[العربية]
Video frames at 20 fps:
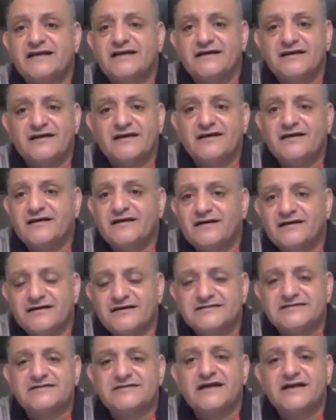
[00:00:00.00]

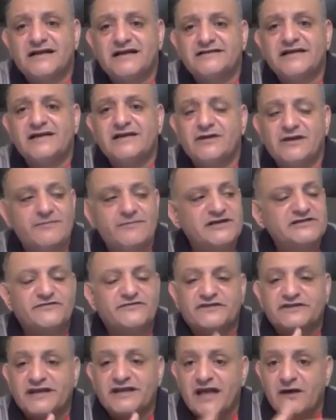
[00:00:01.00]
لازدراء الاديان اللي
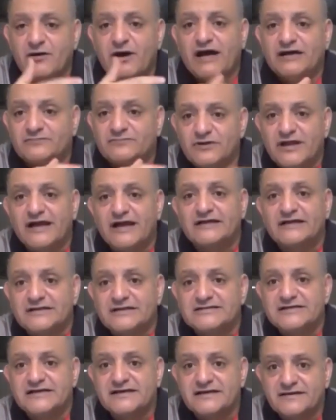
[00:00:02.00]
ماشي في اتجاه واحد
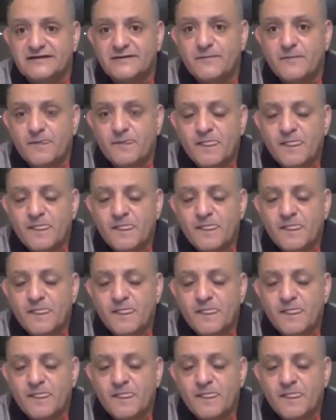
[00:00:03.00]
والحاجات اللي زي كده